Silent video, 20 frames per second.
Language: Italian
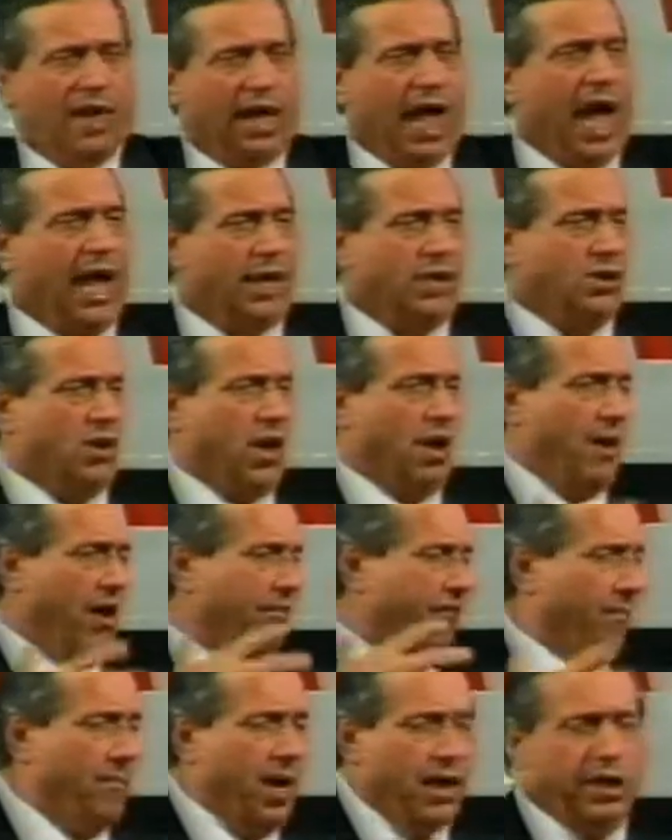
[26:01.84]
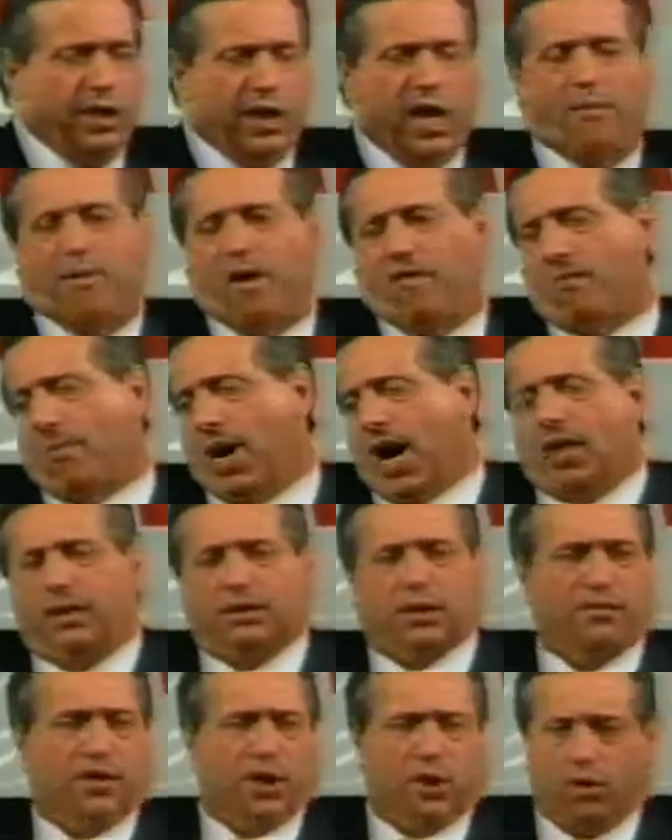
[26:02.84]
Lazzaro, amava Maria, amava
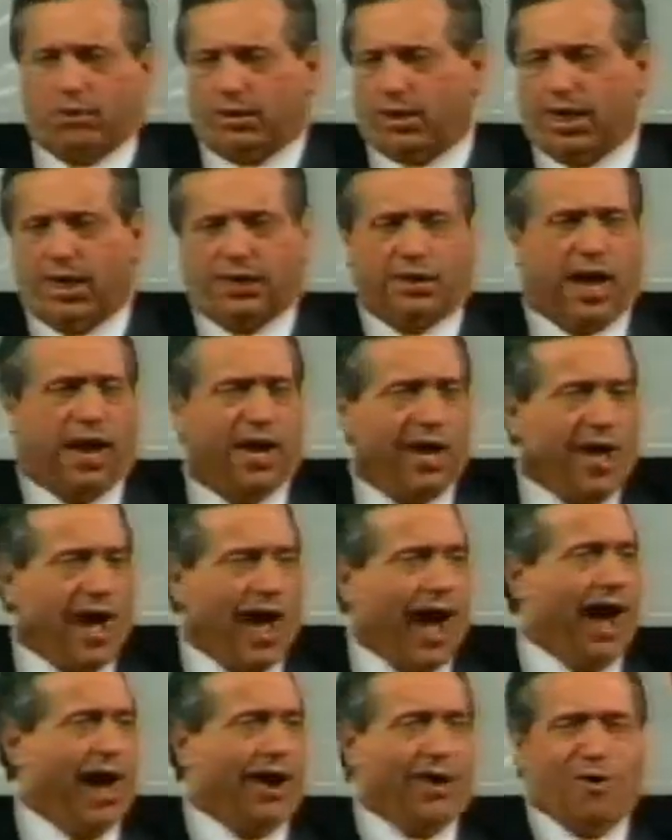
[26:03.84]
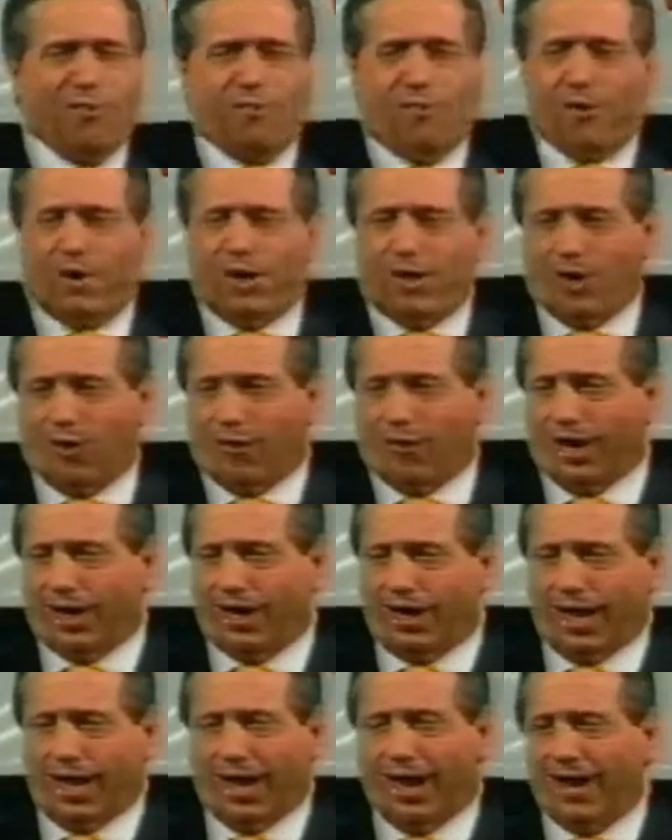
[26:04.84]
Marta, vi ricorderete anche un pochino
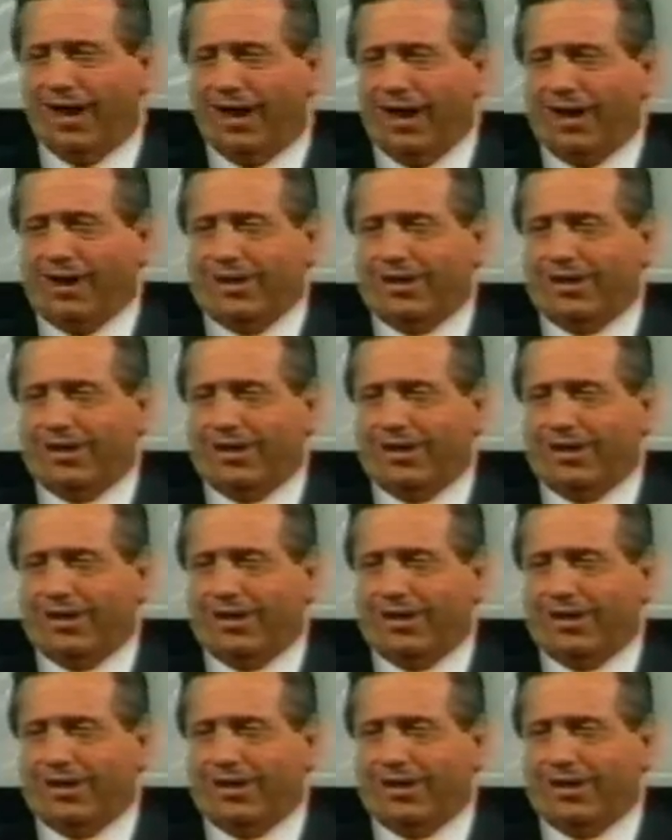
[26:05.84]
quelle